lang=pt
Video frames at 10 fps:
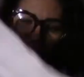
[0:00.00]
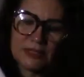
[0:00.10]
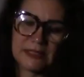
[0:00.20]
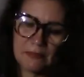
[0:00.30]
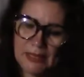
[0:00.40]

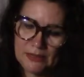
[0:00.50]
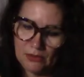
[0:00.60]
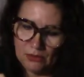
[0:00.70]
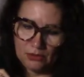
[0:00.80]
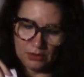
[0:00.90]
pode ser
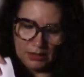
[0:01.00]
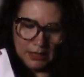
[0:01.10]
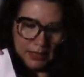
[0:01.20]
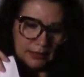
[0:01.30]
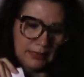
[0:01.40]
maior,
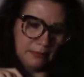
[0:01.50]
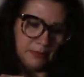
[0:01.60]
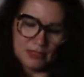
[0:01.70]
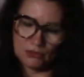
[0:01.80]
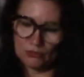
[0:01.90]

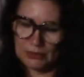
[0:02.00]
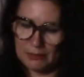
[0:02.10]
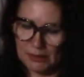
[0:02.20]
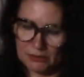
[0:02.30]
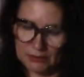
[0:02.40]
depende do
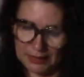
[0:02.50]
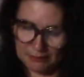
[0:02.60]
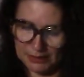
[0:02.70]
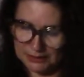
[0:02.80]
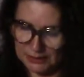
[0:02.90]
tamanho da
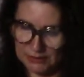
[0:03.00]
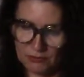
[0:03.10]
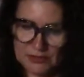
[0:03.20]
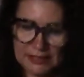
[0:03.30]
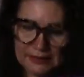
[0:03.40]
mesa que você